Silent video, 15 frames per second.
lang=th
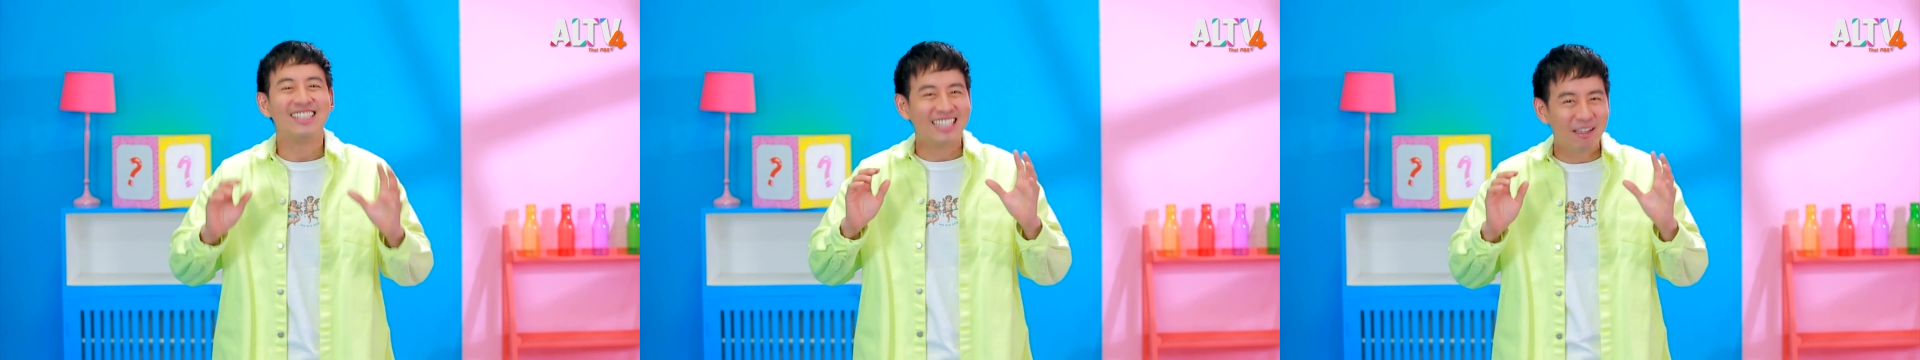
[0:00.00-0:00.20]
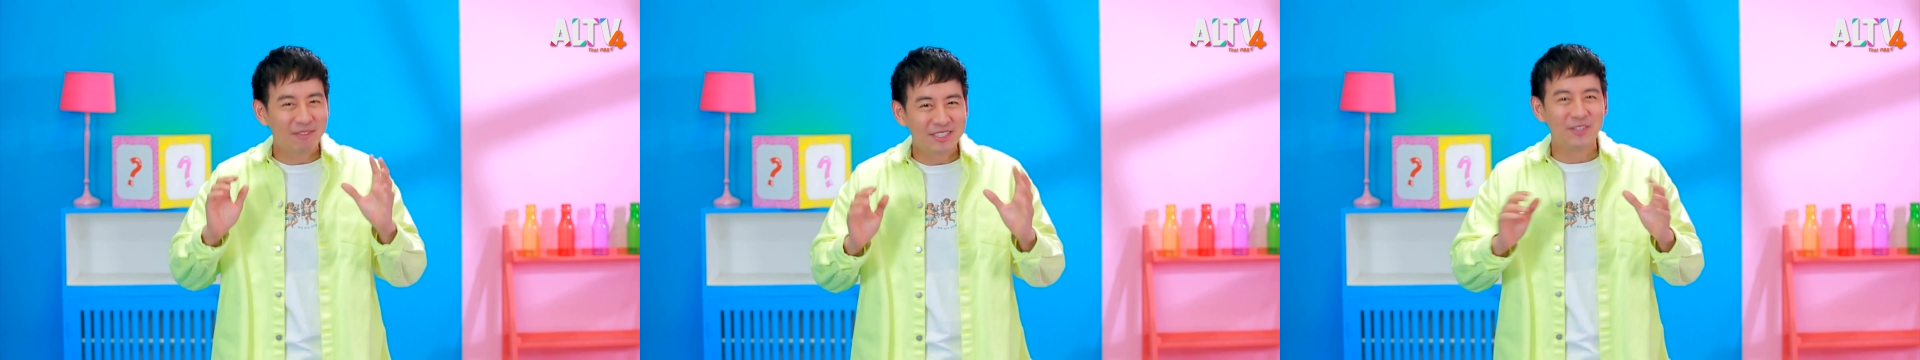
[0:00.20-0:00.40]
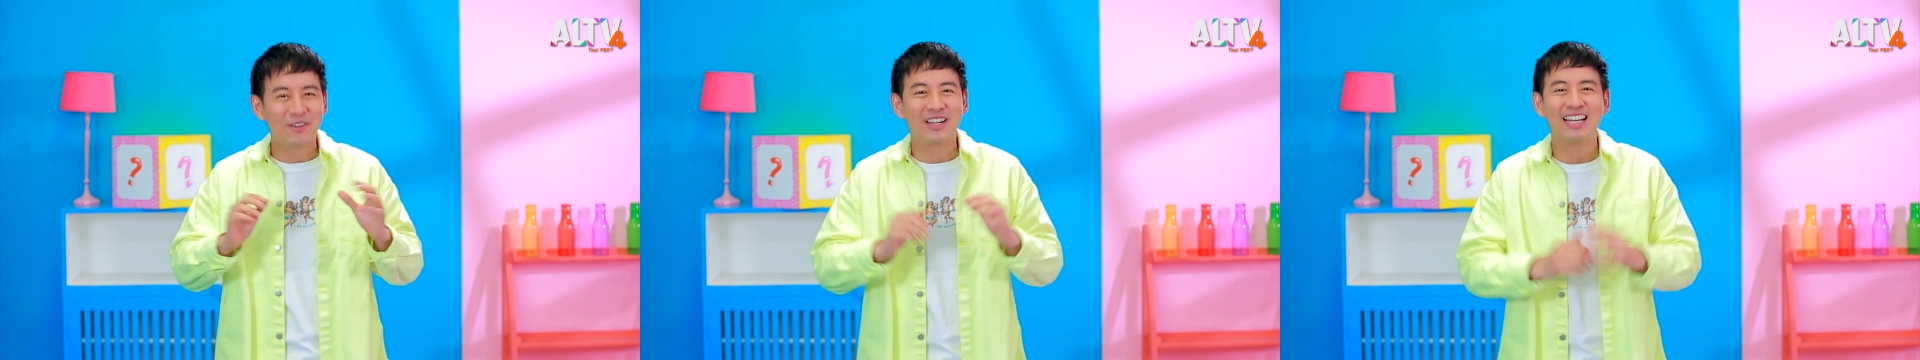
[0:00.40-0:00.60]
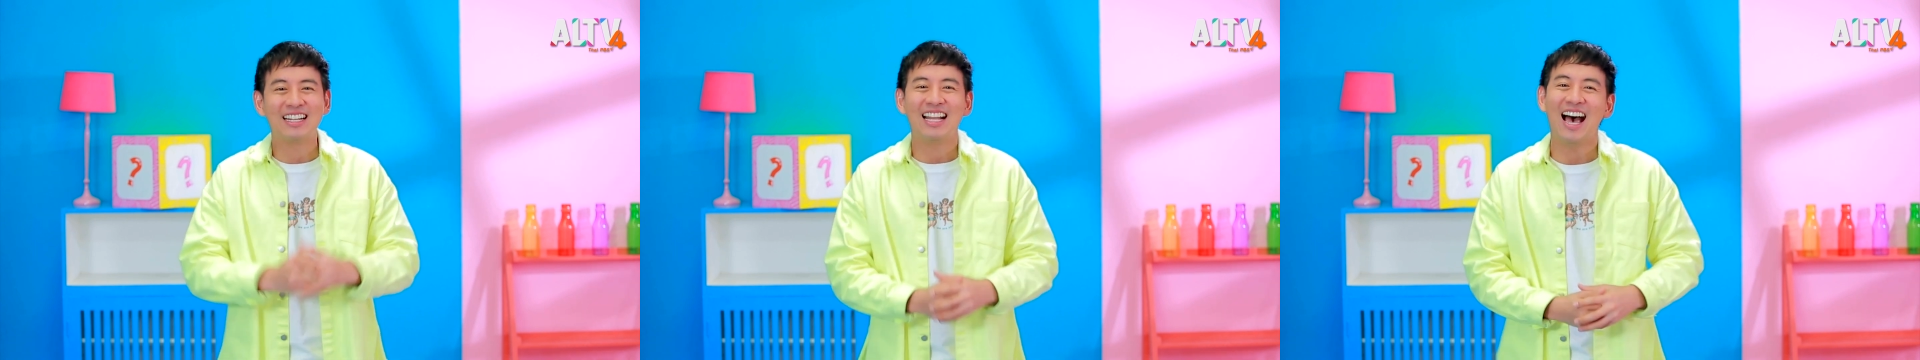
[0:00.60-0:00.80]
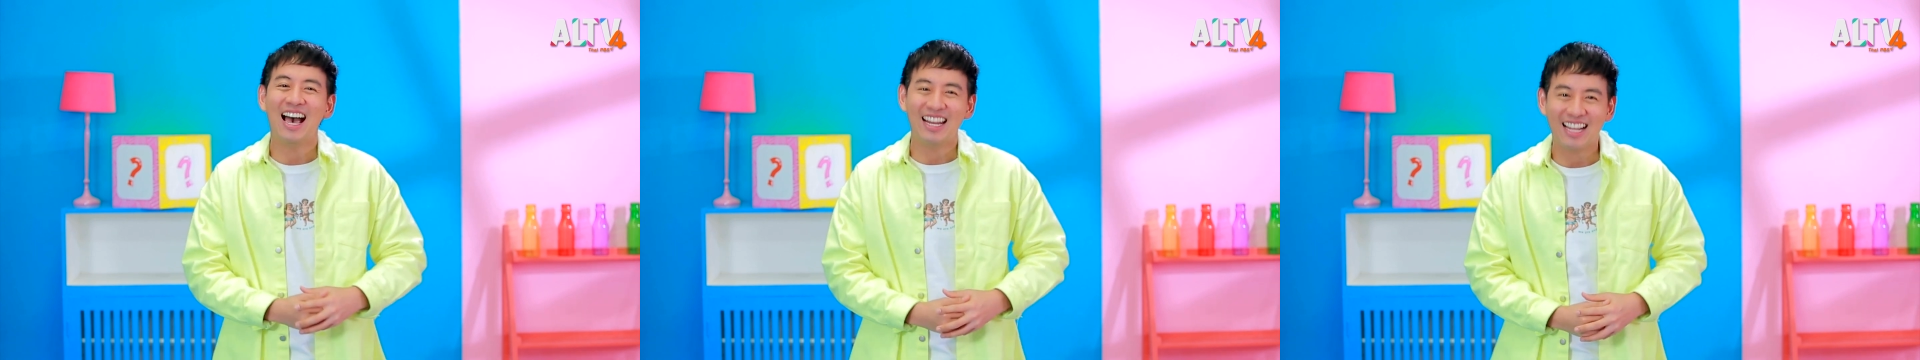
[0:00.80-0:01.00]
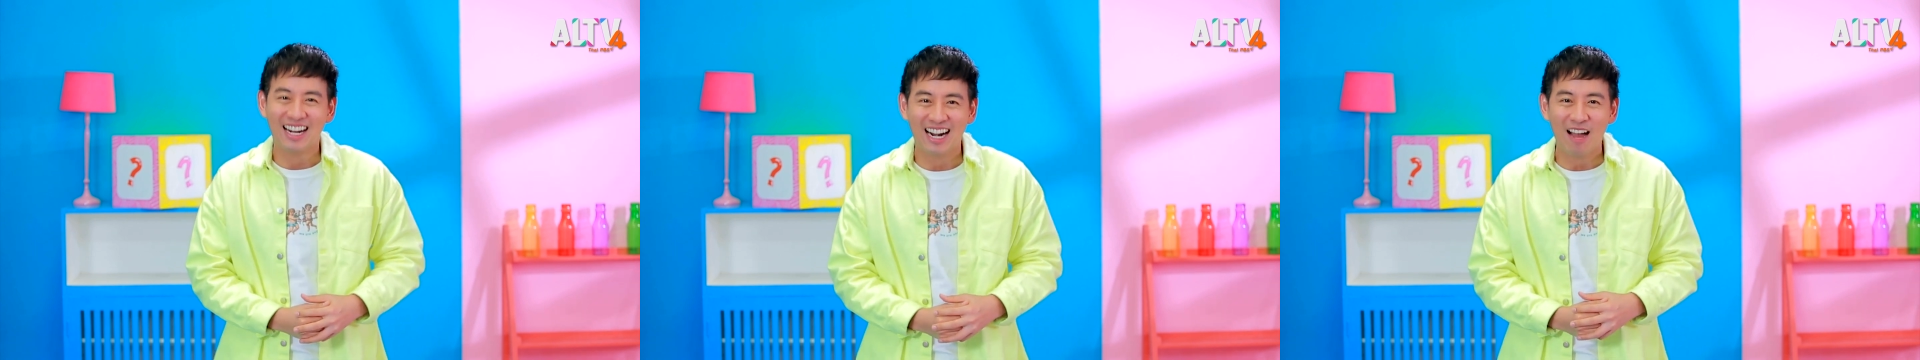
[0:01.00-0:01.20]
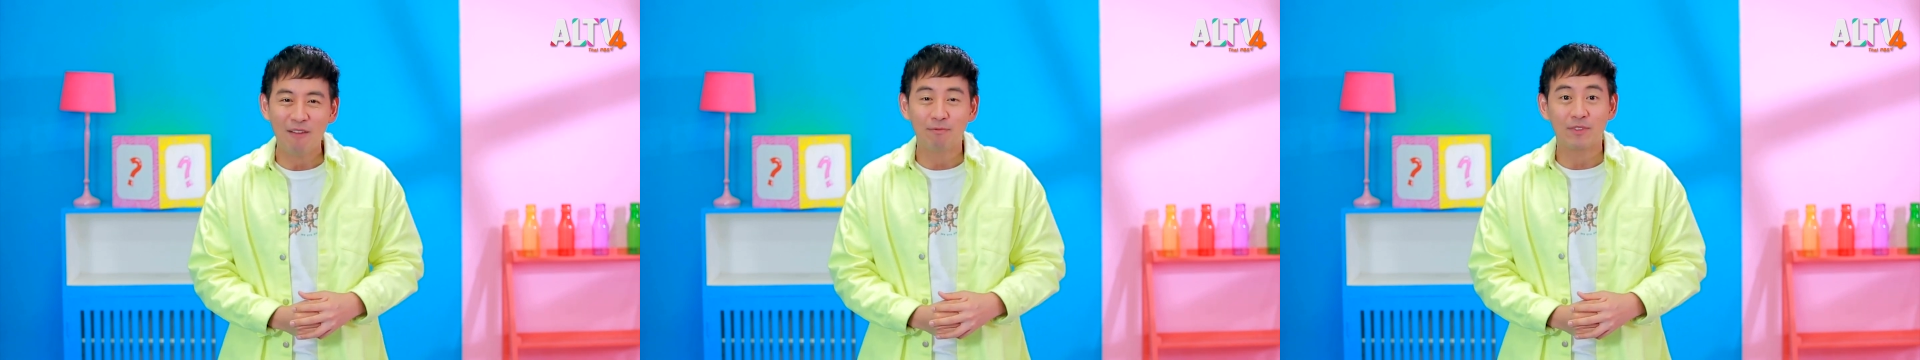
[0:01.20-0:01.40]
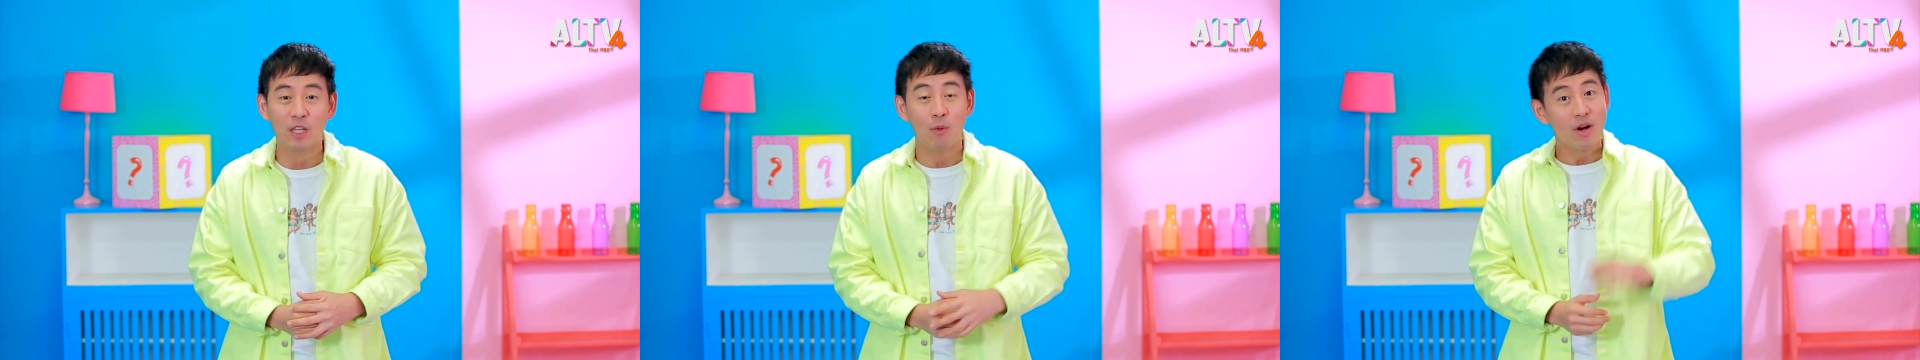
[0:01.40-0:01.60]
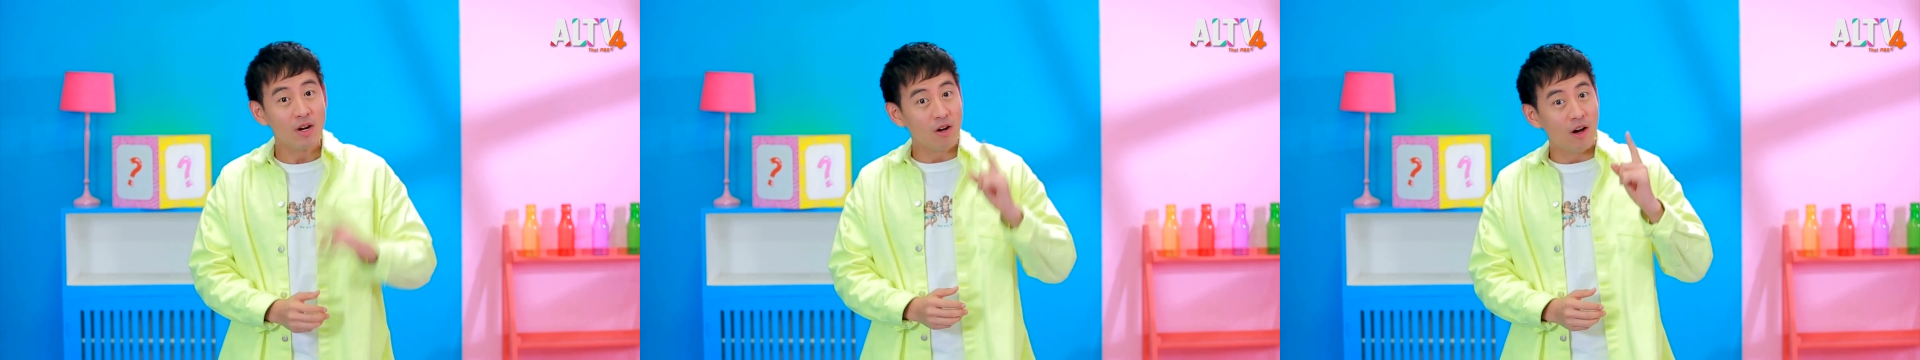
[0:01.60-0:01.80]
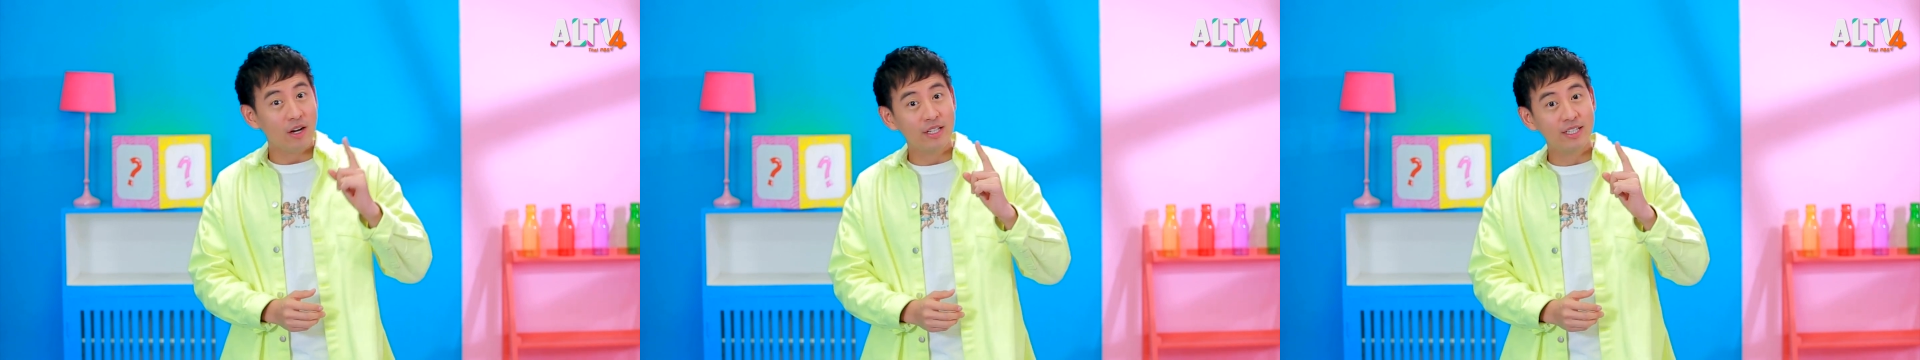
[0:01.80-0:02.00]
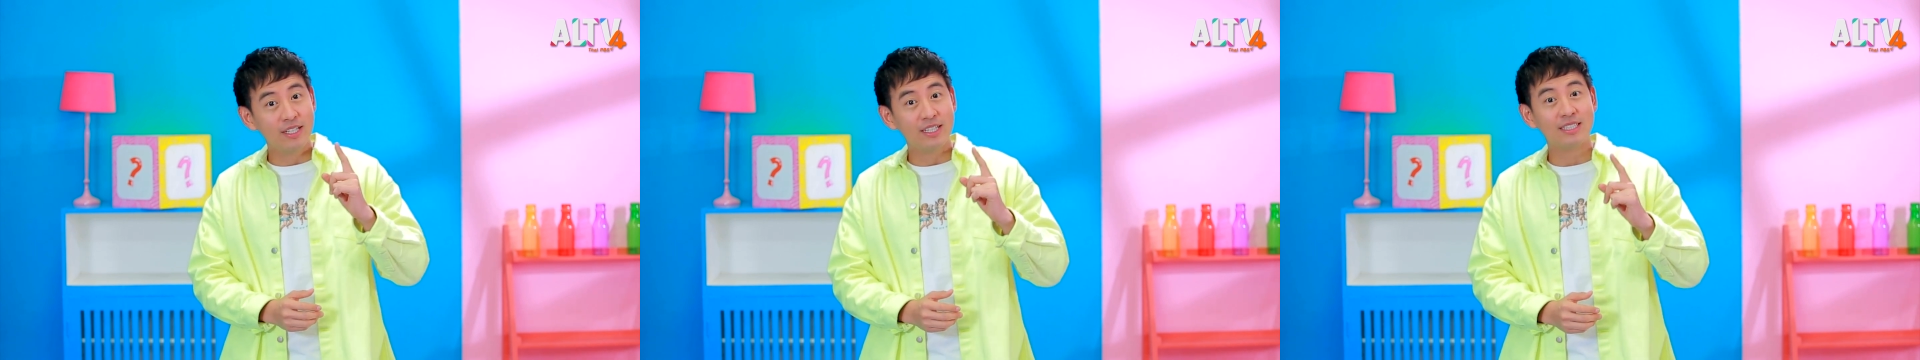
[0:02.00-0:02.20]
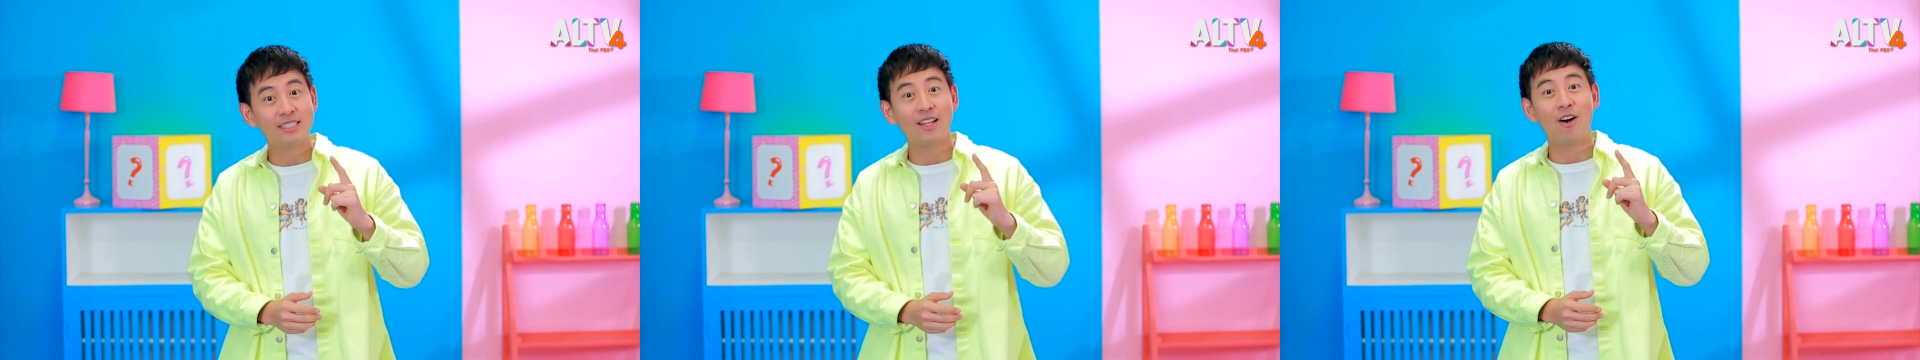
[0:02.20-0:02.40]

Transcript: เตรียมสนุกกันได้เลยครับแต่ว่าก่อนอื่น